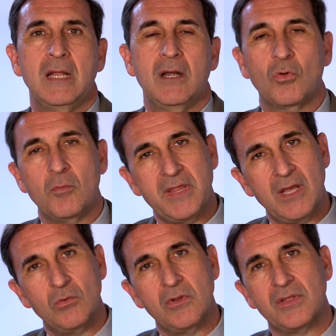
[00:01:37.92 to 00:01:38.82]
El glaucoma de
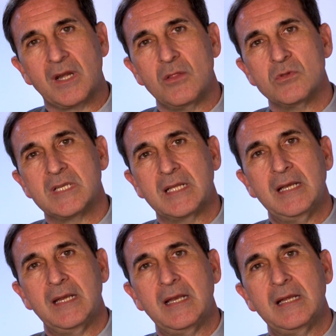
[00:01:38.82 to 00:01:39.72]
ángulo cerrado es
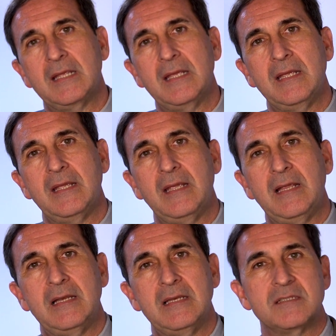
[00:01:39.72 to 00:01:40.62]
aquel en el que
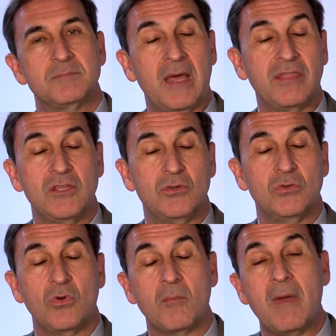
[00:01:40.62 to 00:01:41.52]
el
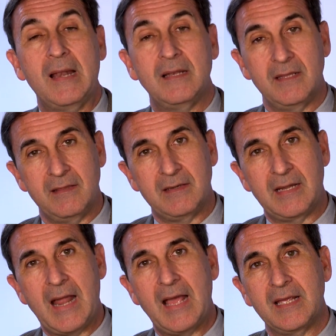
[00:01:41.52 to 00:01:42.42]
espacio normal de
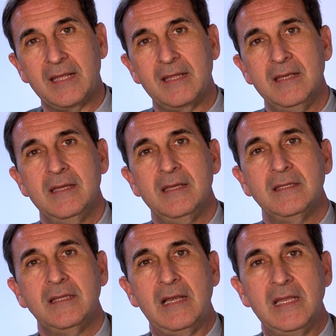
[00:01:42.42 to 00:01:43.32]
drenaje
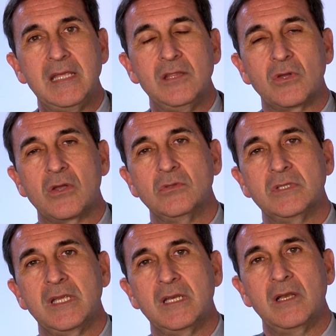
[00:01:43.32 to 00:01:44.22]
del líquido que
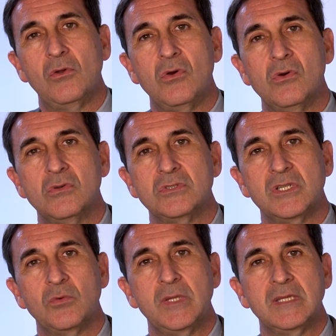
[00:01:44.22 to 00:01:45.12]
contiene el ojo
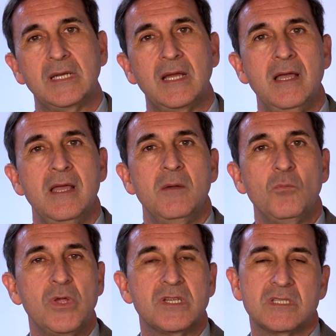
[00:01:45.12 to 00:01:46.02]
se encuentra
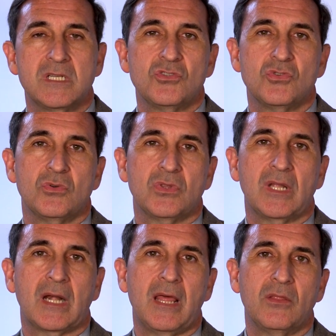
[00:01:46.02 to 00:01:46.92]
muy estrecho o
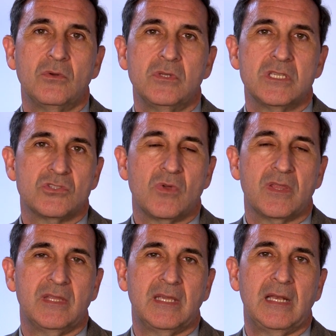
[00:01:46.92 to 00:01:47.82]
cerrado y esto
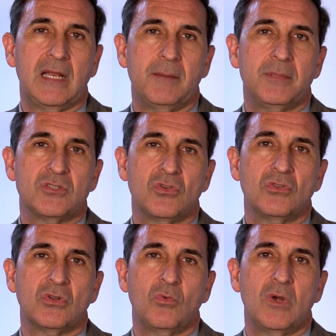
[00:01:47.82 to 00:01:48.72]
hace que la presión
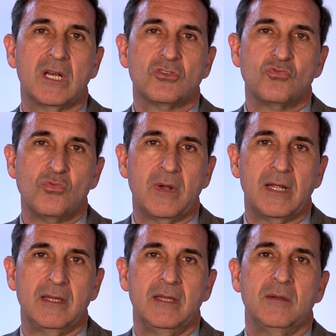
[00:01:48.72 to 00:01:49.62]
intraocular
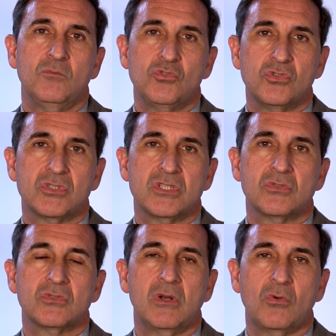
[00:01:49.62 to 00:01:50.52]
suba. Muchos de
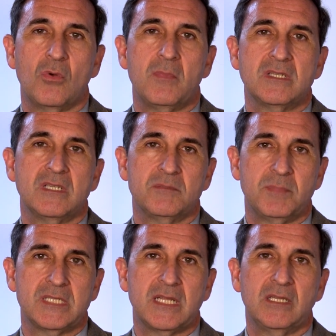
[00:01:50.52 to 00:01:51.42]
estos glaucomas se
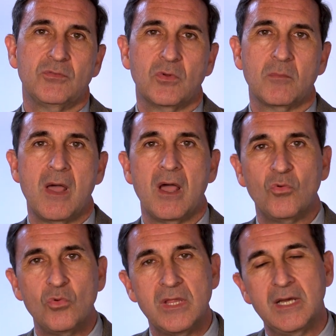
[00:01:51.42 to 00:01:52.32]
expresan de forma
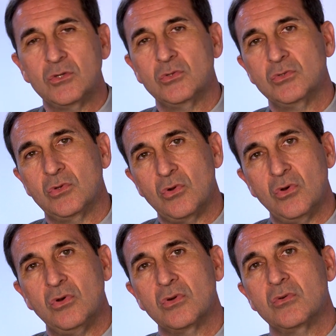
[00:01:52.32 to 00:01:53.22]
aguda, con
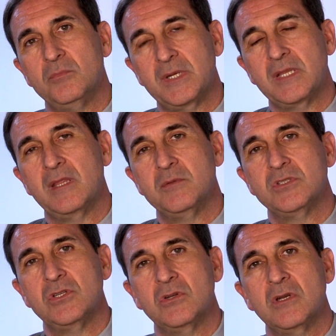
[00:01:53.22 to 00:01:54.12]
dolor, con pérdida de
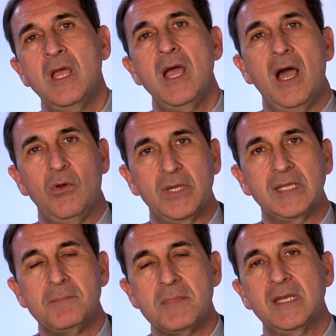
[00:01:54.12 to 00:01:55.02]
visión, aunque
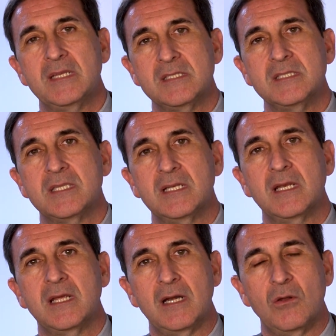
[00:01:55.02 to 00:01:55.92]
también
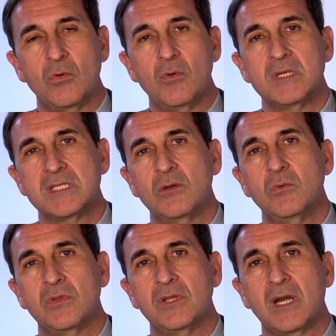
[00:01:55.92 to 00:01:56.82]
existen glaucomas de
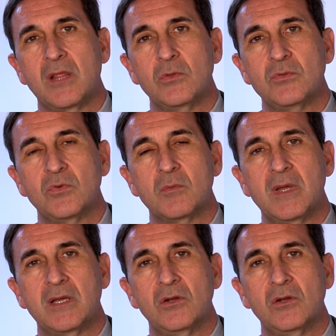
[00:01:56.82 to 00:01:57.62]
ángulo cerrado de forma